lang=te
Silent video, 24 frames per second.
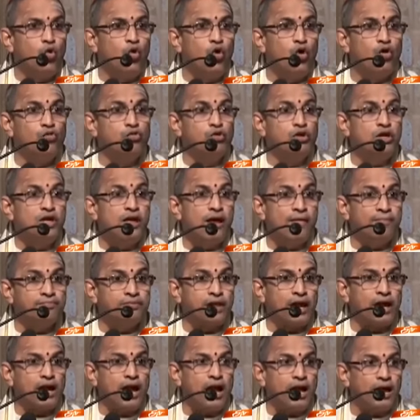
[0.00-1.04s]
గోవుని
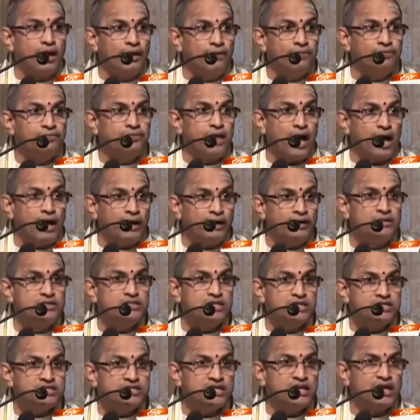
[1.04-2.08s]
అంతకాలం దానం
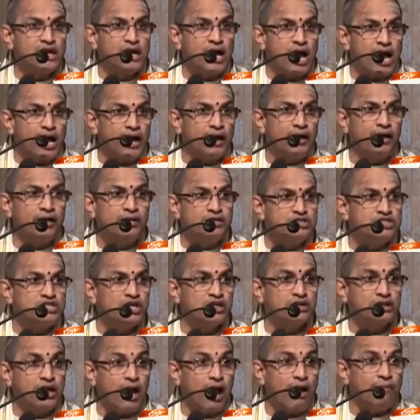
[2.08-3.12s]
చేసిన కారణం
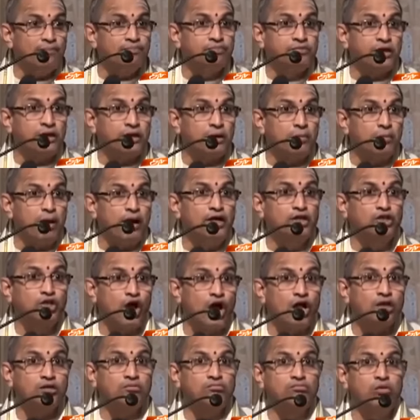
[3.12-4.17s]
చేత అంతటి
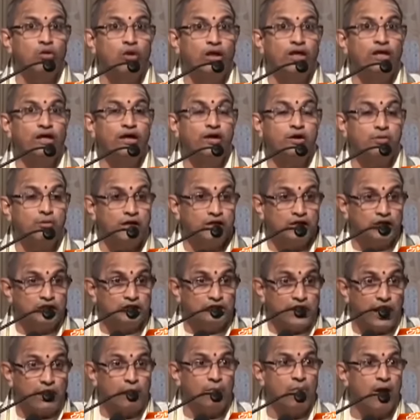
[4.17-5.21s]

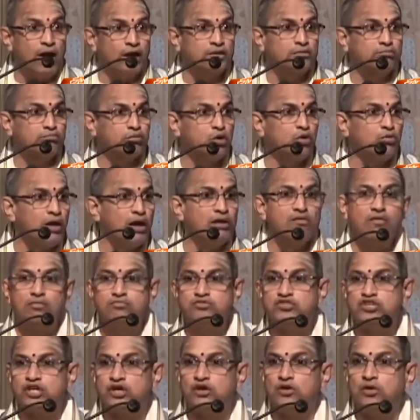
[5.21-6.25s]
మహితాత్ముడైనటువంటి ధర్మాత్ముడు వాళ్ళ
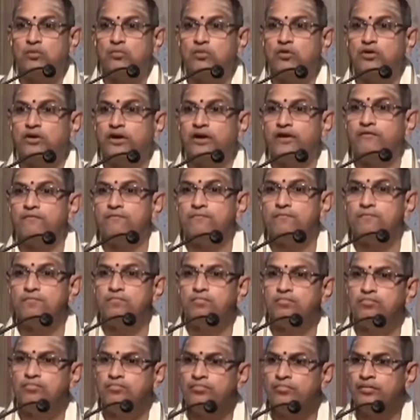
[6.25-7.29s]
వంశంలో పుట్టాడు
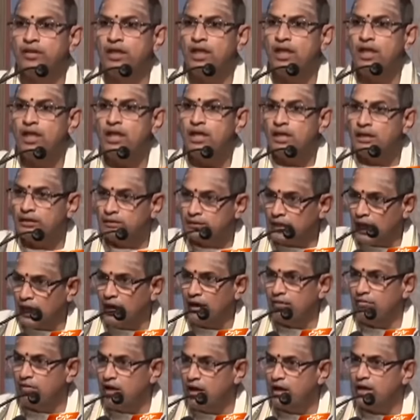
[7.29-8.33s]

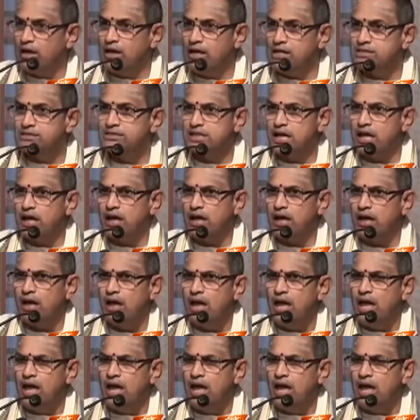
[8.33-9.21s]
తెల్లవారి లేస్తే